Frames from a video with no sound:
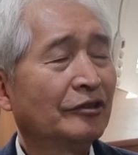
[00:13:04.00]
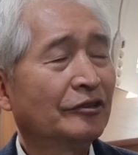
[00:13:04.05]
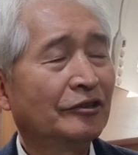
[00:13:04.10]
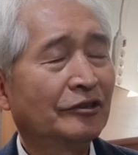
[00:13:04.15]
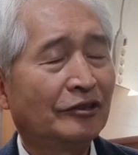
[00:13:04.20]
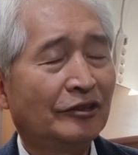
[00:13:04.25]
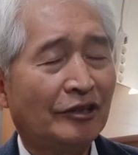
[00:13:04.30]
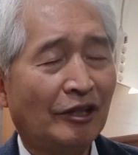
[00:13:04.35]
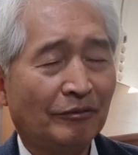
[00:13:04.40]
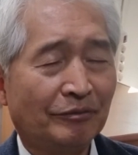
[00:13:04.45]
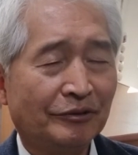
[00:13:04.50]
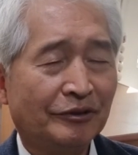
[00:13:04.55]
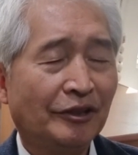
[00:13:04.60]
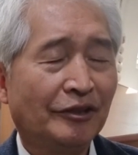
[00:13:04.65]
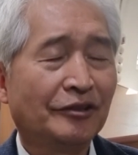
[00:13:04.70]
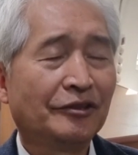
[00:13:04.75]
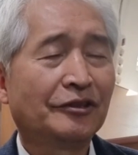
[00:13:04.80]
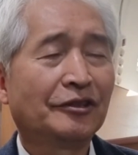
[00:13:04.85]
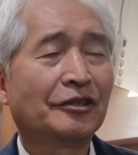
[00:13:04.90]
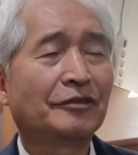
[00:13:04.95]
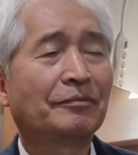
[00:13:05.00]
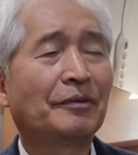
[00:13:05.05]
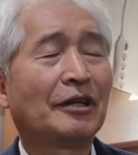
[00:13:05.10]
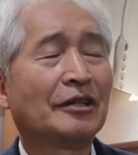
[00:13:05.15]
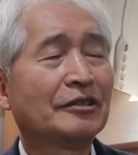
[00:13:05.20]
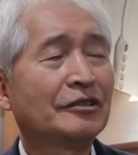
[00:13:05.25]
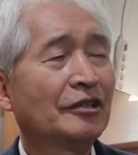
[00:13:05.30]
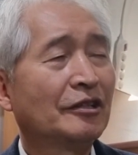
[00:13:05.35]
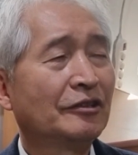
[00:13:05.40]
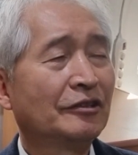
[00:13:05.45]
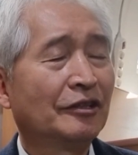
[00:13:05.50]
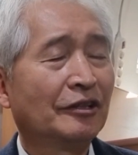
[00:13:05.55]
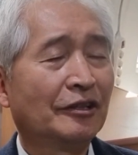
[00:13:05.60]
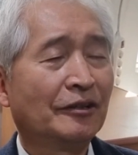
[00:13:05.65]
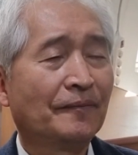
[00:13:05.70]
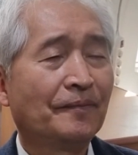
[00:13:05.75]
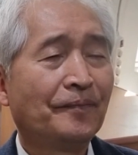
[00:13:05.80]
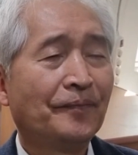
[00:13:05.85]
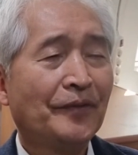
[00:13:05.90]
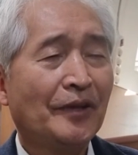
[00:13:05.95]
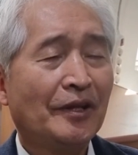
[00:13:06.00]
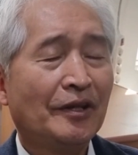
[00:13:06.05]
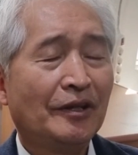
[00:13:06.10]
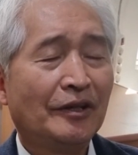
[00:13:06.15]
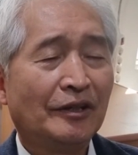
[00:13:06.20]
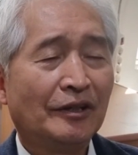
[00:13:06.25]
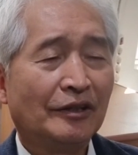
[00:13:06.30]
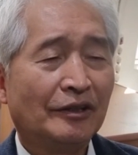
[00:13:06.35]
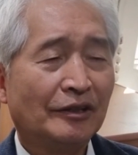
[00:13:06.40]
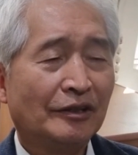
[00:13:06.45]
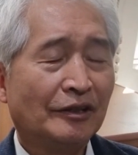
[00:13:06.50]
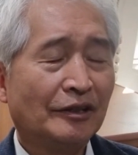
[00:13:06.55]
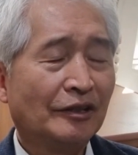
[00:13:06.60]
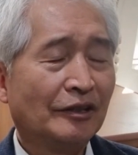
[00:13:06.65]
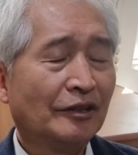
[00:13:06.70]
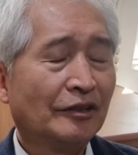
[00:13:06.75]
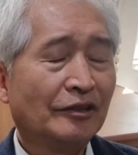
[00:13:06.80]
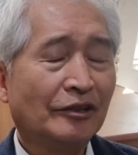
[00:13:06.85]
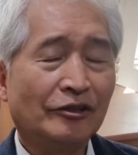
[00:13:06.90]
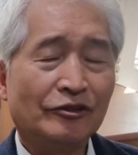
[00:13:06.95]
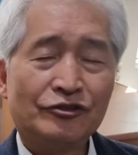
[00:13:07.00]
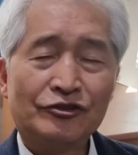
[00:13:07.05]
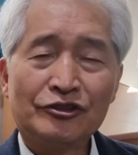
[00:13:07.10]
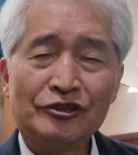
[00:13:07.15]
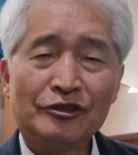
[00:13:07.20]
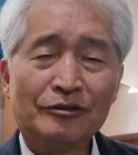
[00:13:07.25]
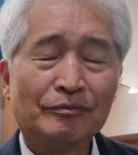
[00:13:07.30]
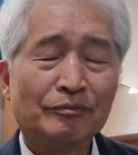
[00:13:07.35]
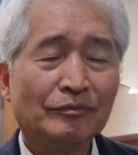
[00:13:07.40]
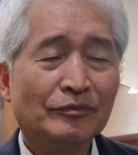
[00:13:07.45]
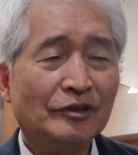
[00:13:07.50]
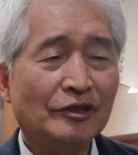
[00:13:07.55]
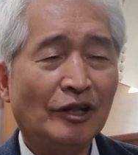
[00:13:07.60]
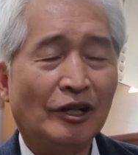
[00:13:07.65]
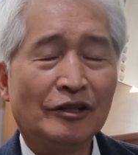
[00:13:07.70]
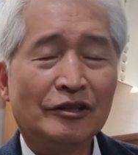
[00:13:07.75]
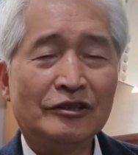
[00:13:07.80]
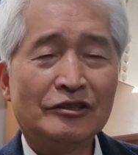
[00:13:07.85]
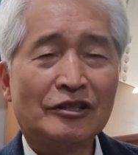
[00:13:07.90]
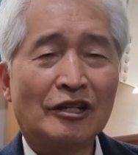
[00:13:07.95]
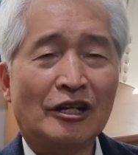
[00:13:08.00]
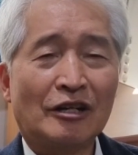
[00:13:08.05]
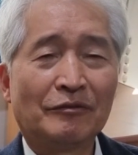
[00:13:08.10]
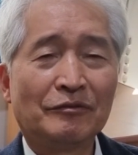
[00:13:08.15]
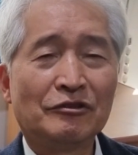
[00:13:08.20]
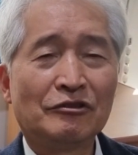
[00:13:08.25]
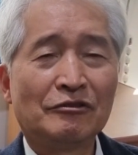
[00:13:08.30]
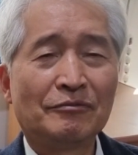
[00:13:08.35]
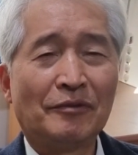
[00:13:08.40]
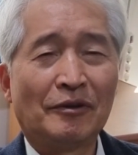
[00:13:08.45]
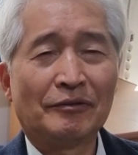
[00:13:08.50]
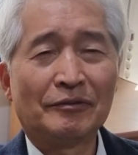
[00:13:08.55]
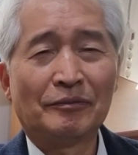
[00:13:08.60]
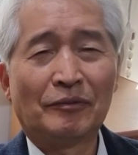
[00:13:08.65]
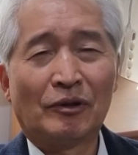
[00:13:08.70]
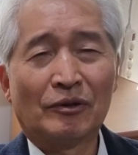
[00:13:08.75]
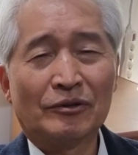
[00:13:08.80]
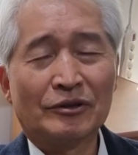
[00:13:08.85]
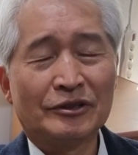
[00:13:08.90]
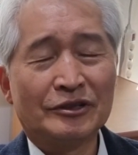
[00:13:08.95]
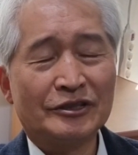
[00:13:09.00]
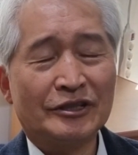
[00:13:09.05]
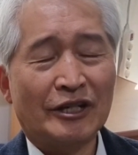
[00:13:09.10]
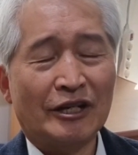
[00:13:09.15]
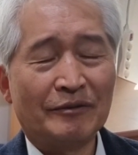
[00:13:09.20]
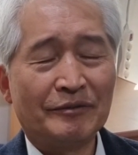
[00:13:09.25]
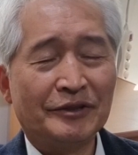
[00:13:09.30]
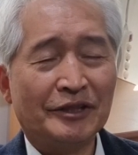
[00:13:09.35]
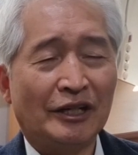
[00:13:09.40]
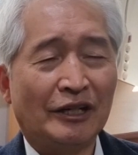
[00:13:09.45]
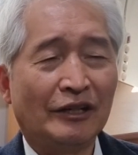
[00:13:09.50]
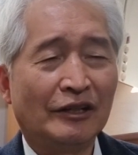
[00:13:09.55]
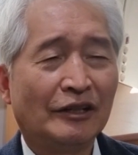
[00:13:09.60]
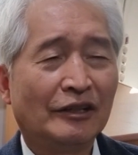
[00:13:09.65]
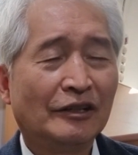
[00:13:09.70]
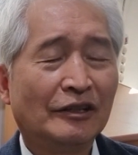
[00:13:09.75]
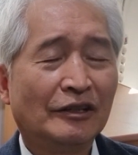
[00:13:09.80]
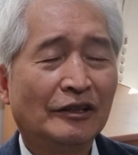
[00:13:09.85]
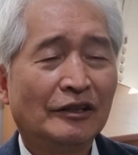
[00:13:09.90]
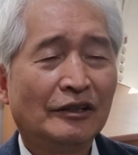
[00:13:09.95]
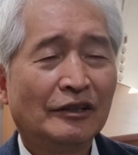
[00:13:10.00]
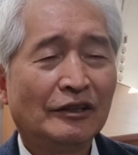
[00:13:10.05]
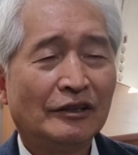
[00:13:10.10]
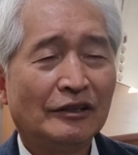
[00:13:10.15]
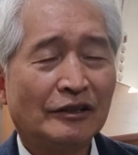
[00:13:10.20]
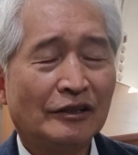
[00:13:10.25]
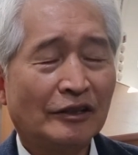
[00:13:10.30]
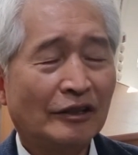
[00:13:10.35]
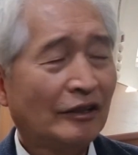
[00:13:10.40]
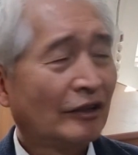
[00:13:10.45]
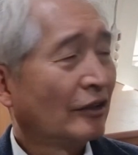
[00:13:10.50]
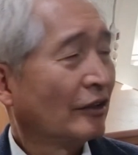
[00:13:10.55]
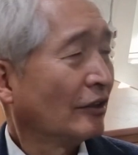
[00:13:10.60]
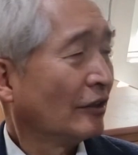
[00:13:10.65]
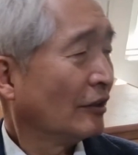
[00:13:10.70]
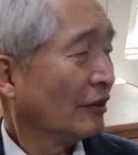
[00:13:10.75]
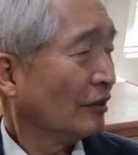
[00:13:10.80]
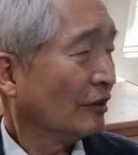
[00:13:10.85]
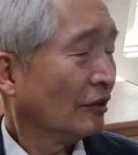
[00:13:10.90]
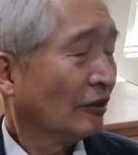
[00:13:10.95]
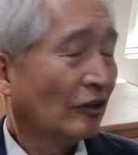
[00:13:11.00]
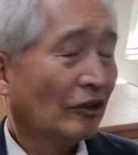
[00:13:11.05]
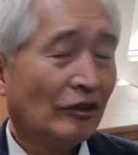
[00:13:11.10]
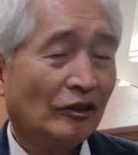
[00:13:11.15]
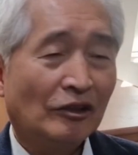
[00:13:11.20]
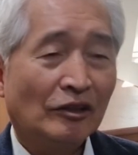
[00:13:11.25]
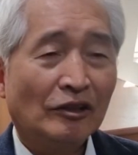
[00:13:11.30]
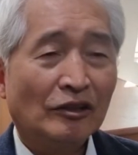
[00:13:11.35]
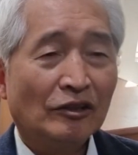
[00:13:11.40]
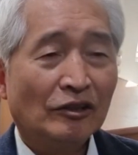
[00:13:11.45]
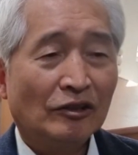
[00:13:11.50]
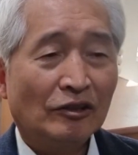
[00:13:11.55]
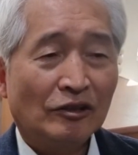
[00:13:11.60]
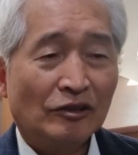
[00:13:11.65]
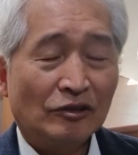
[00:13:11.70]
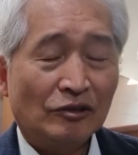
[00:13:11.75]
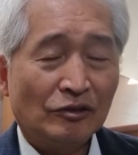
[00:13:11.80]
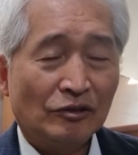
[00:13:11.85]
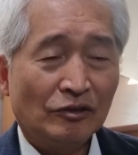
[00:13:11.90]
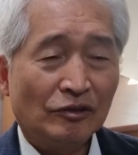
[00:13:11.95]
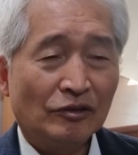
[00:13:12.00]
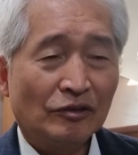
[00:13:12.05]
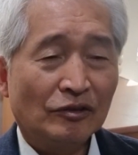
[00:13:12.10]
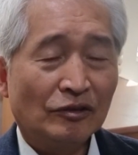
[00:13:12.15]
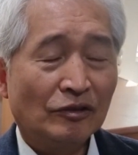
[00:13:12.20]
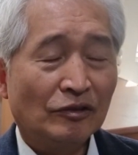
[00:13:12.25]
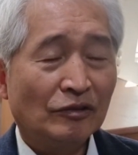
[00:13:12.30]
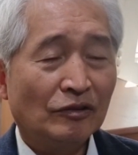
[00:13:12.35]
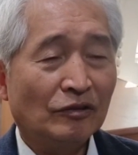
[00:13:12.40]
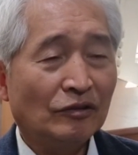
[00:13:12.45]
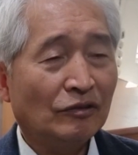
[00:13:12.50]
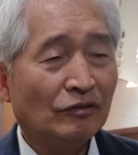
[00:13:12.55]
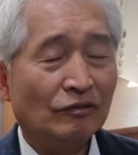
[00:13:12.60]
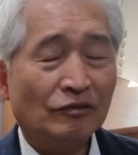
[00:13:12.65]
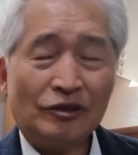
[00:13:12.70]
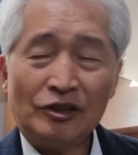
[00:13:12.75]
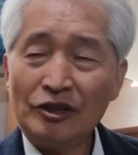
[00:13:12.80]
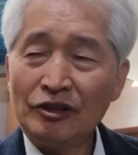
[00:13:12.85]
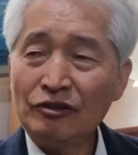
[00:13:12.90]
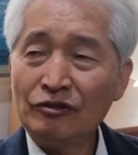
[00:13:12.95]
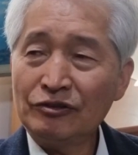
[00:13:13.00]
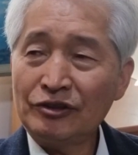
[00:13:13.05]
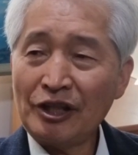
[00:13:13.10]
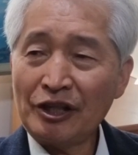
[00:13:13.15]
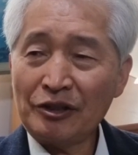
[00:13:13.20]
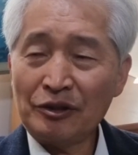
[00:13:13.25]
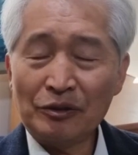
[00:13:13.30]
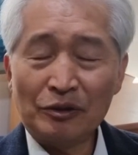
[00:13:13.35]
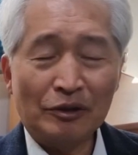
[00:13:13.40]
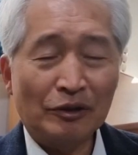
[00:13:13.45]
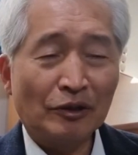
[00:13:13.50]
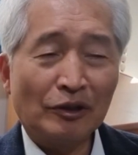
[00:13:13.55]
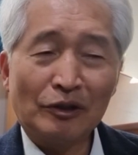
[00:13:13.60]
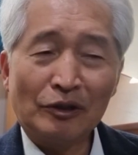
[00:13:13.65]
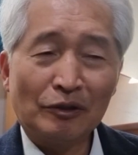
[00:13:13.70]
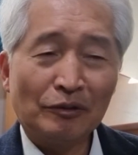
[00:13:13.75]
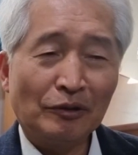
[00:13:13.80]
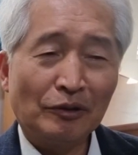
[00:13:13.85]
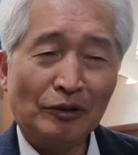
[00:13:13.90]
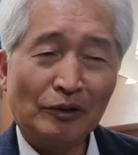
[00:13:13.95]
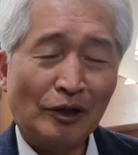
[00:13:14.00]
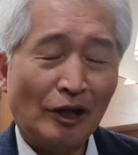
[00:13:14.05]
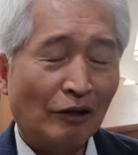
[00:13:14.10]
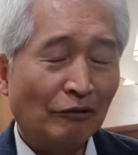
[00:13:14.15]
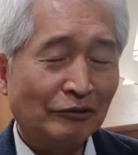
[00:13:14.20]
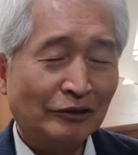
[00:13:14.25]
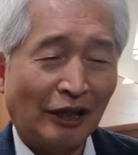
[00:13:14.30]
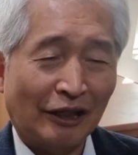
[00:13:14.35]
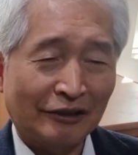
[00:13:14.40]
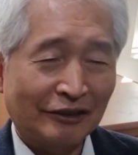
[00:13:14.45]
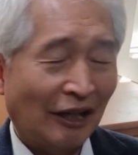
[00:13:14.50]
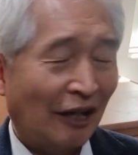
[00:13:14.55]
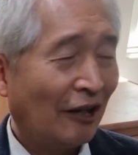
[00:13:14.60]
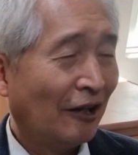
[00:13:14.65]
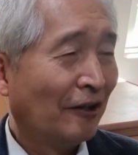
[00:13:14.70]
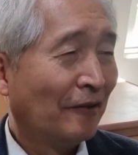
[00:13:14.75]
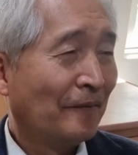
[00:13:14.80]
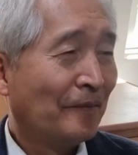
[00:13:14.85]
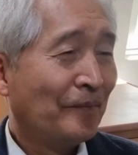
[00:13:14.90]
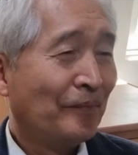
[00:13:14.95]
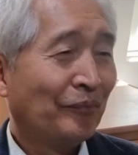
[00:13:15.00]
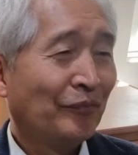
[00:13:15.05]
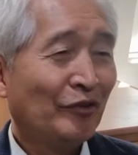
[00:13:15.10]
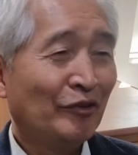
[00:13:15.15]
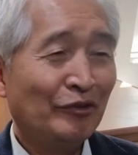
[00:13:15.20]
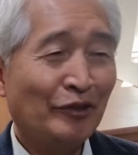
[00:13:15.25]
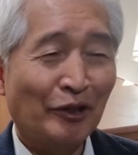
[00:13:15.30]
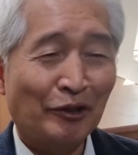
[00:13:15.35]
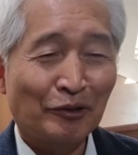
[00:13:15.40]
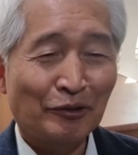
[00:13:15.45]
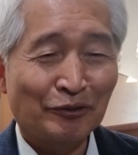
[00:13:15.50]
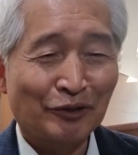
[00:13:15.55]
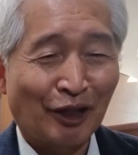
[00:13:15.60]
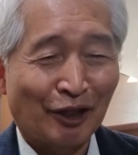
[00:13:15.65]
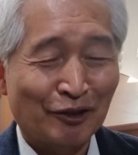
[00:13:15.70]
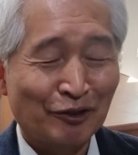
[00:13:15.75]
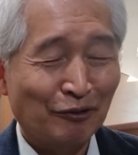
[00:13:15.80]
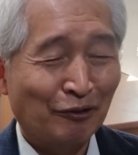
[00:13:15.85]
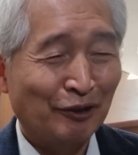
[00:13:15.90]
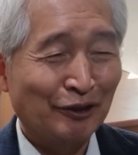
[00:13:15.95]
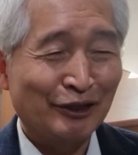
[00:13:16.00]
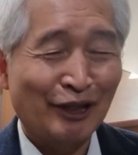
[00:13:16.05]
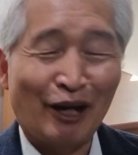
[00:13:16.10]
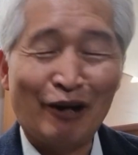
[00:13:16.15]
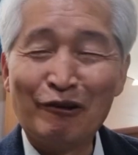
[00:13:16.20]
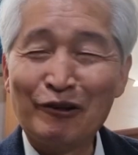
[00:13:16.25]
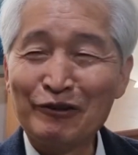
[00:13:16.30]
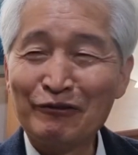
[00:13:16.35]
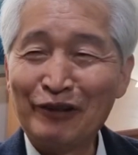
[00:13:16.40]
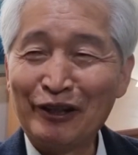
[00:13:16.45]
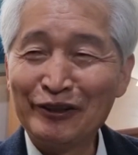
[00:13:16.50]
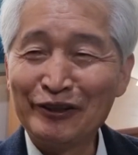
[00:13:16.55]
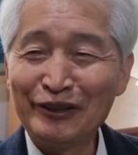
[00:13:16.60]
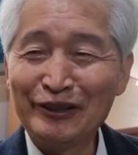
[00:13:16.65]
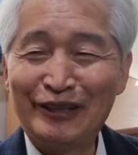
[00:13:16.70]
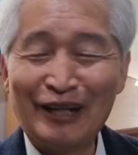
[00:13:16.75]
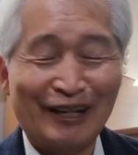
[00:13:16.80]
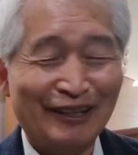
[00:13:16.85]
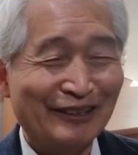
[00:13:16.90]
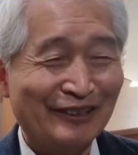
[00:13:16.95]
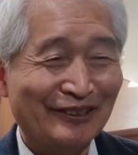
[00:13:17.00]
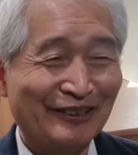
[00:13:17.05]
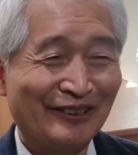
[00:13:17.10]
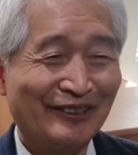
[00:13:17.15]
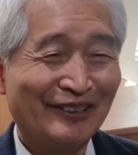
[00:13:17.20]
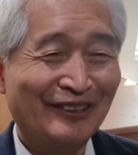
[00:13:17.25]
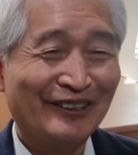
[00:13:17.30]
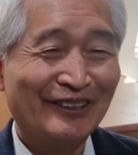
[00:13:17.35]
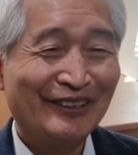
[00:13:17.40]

그때부터 이제 바리새인들이 어, 예수님, 야, 이 사람은 율법을 모르는 사람이다. 에, 그 우리 유대교하고는 다르다. 유대교는 다르지만 차원이 완전히 다르죠.